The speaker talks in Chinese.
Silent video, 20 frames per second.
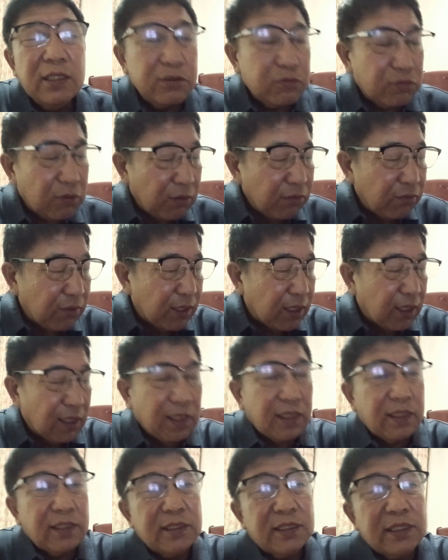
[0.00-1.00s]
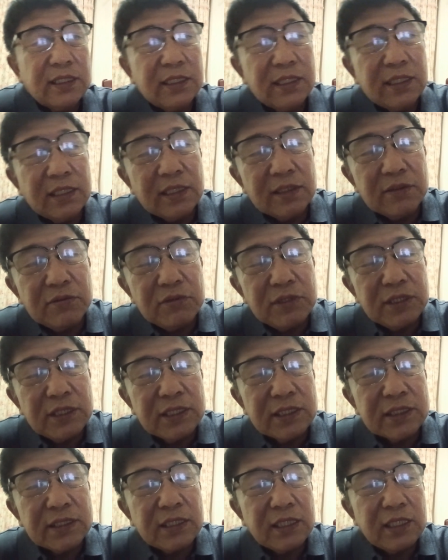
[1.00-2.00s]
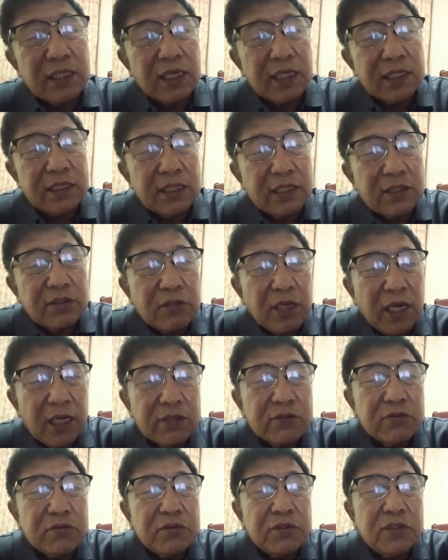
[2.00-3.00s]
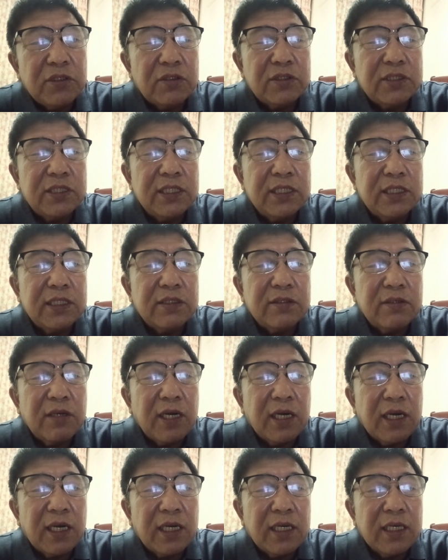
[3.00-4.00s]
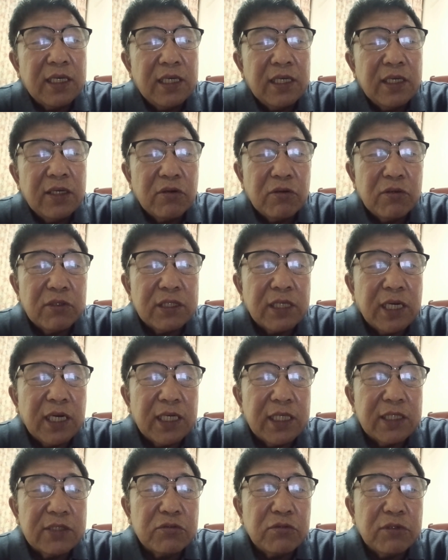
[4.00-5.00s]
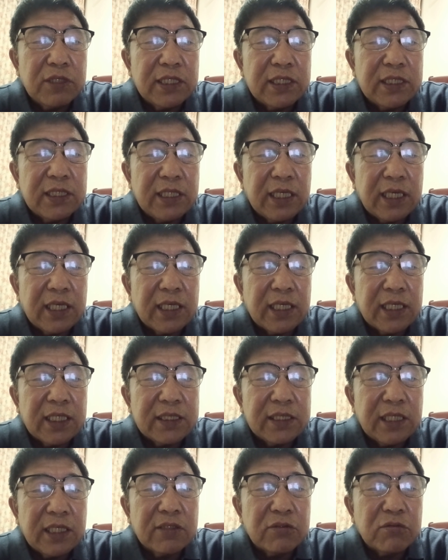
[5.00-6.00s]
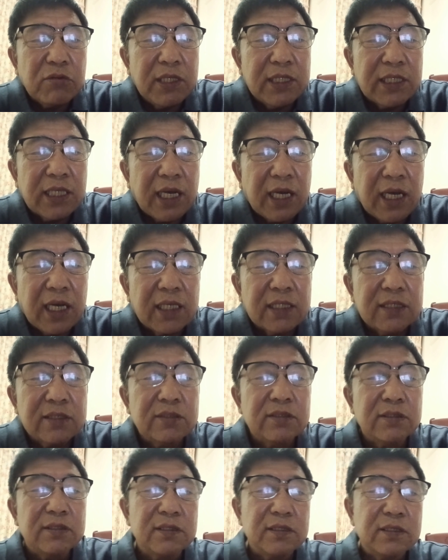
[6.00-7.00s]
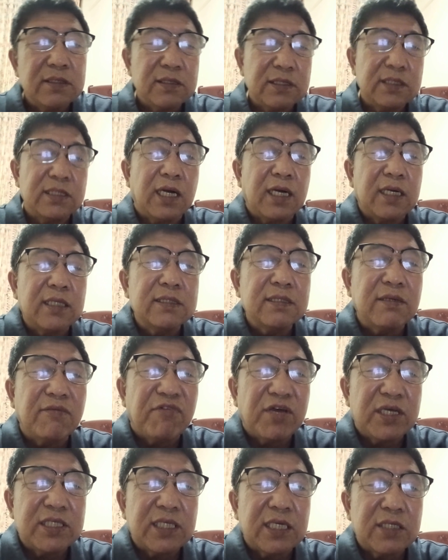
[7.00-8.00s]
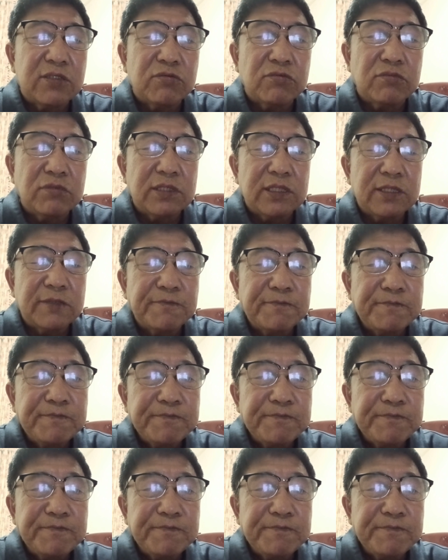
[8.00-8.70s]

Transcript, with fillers: 双方这个对这个事儿啊也都暗中较劲儿是吧？郭德纲也做了一些相声段子，还是讲了这个反三俗的。